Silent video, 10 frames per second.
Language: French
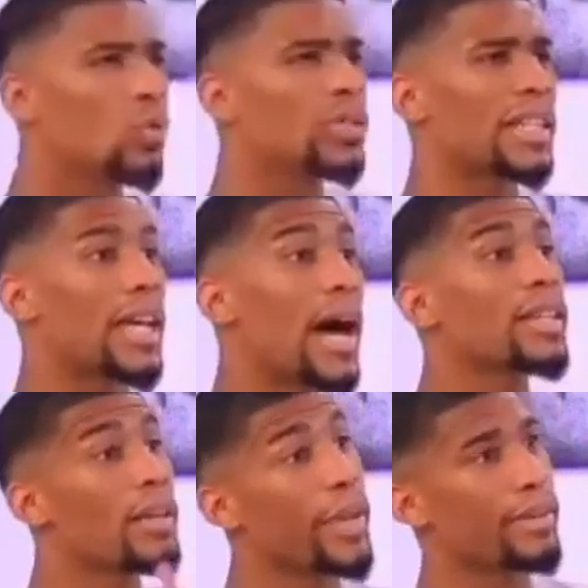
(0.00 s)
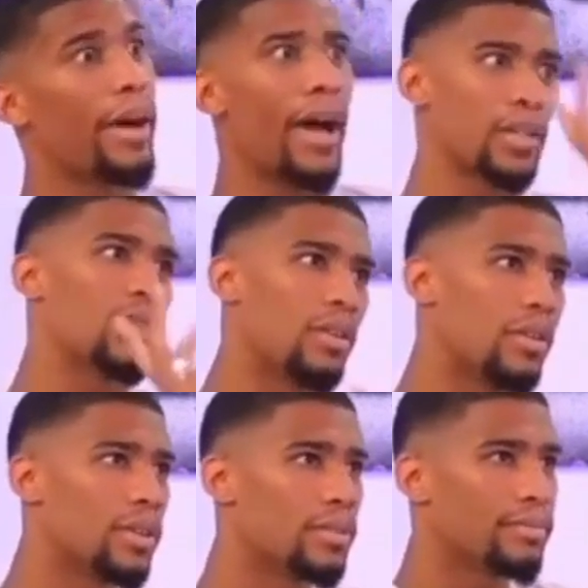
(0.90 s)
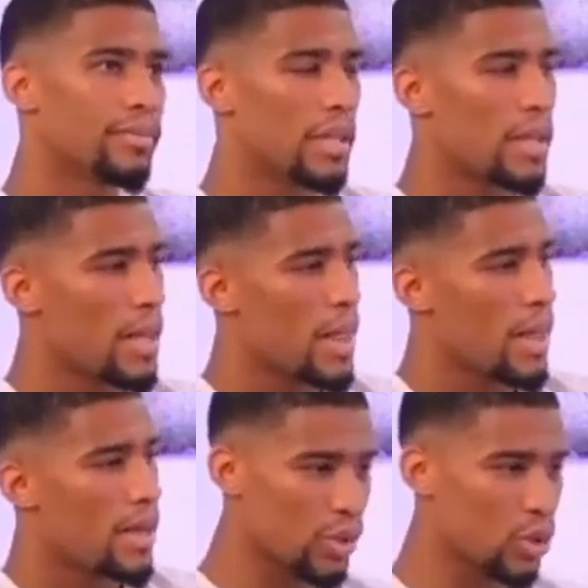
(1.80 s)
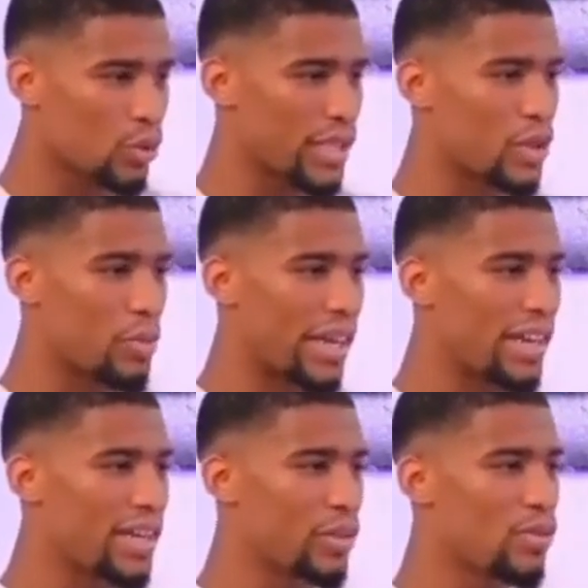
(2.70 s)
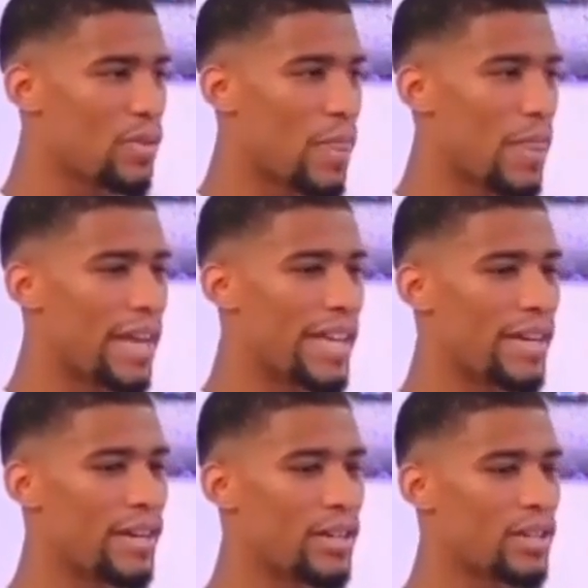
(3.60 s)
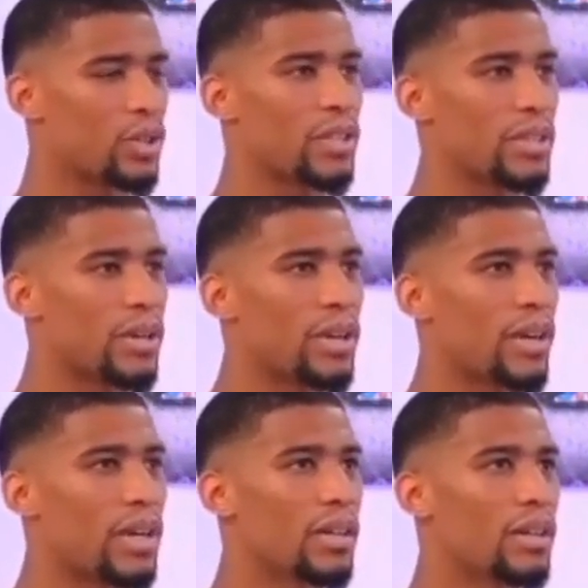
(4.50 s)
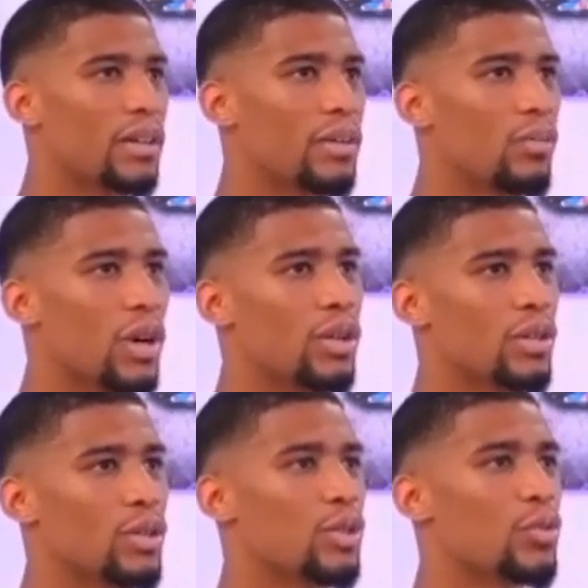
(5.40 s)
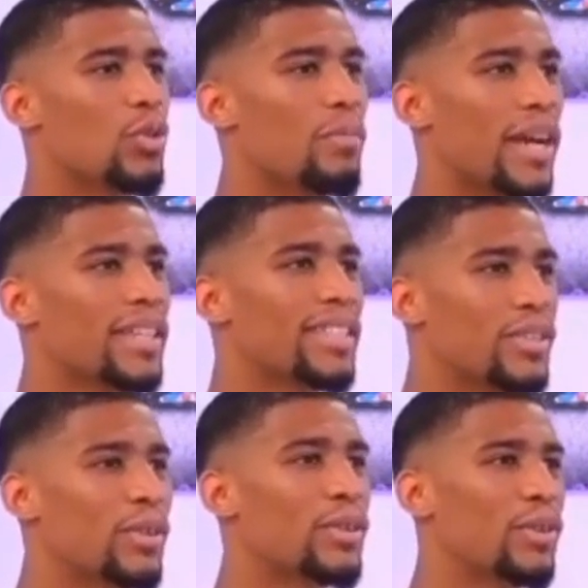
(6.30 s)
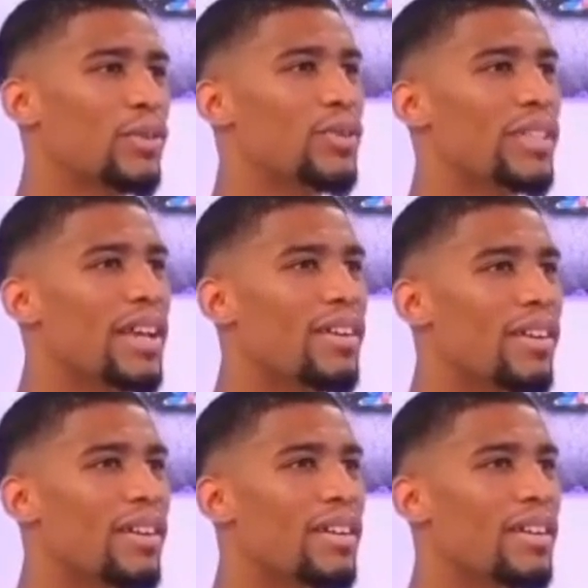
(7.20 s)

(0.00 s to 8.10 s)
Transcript: Je contacte un des mecs, un seul. Donc je contacte ce mec-là et tout. Et euh, je dis, ouais, voilà, euh, moi, euh, je suis le mari d'une telle.